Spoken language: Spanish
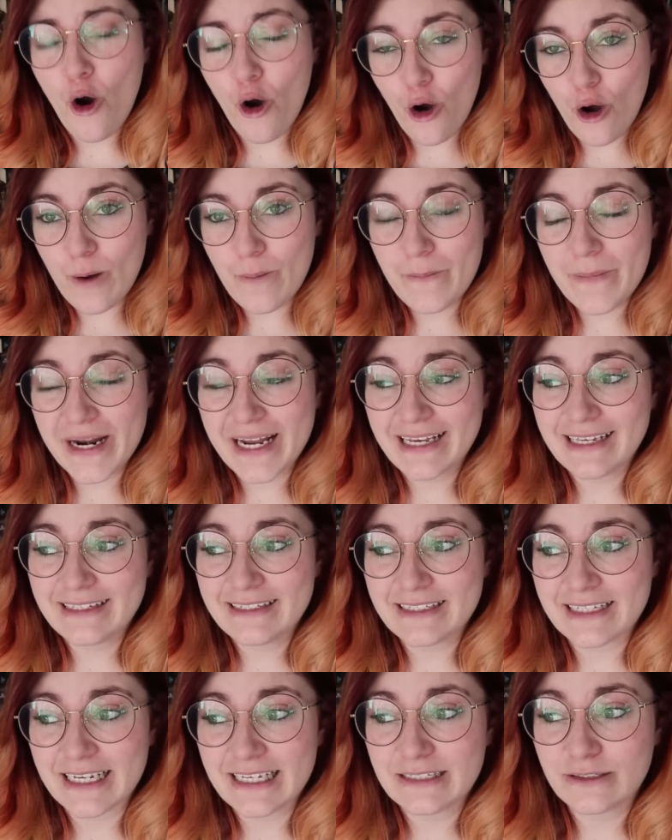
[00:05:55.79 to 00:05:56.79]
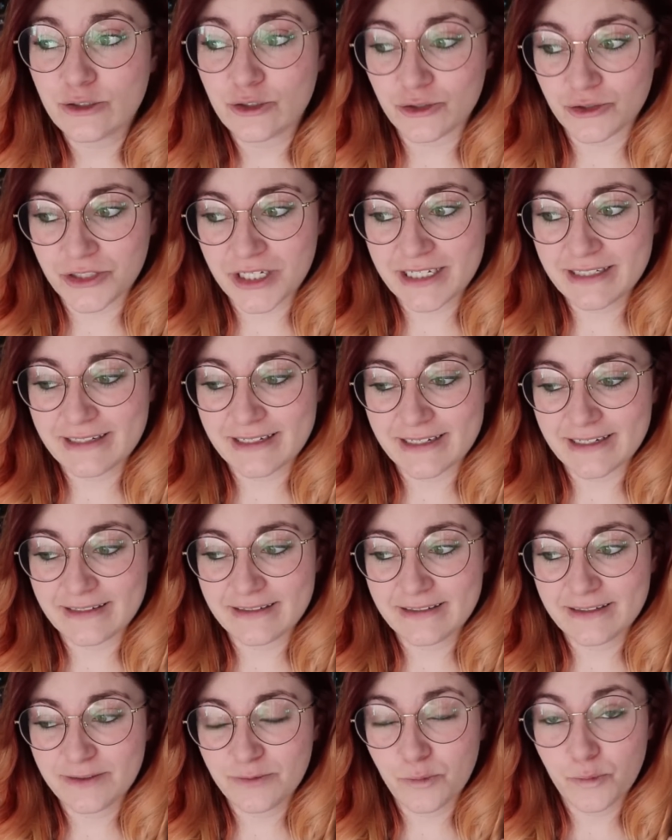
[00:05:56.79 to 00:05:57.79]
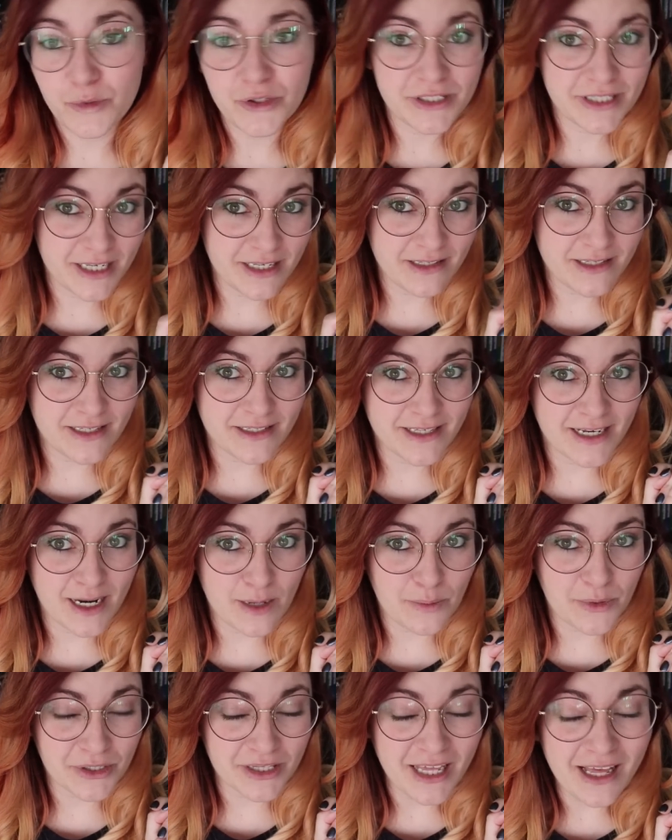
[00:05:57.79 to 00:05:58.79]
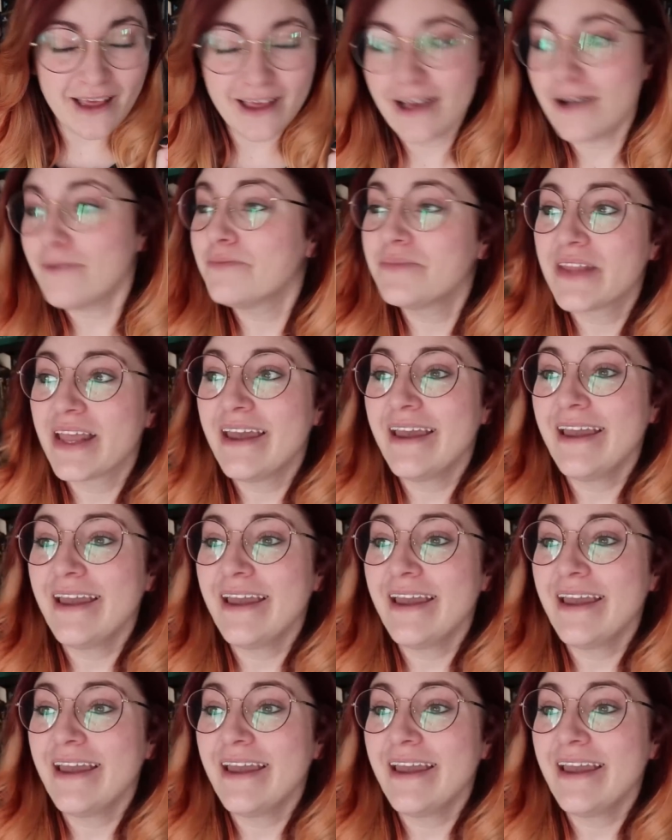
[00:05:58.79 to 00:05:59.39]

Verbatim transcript: hombres escoceses muy sexys en la portada